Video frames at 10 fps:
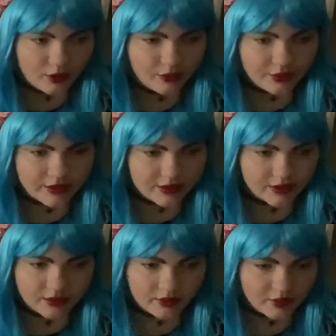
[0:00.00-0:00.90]
Und
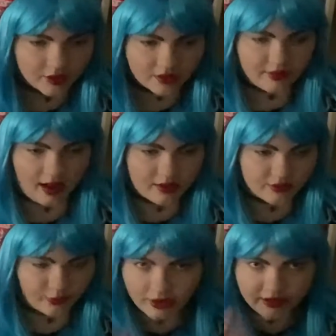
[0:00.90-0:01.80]

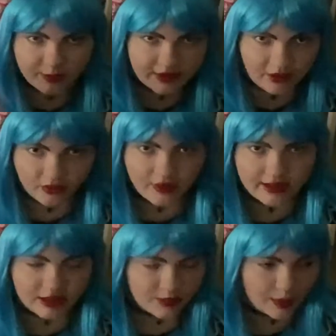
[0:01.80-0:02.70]
irgendwann wollte ich mich
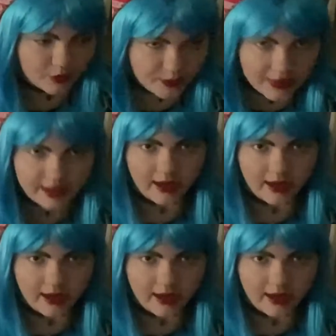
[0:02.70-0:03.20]
deswegen nicht mehr im Spiegel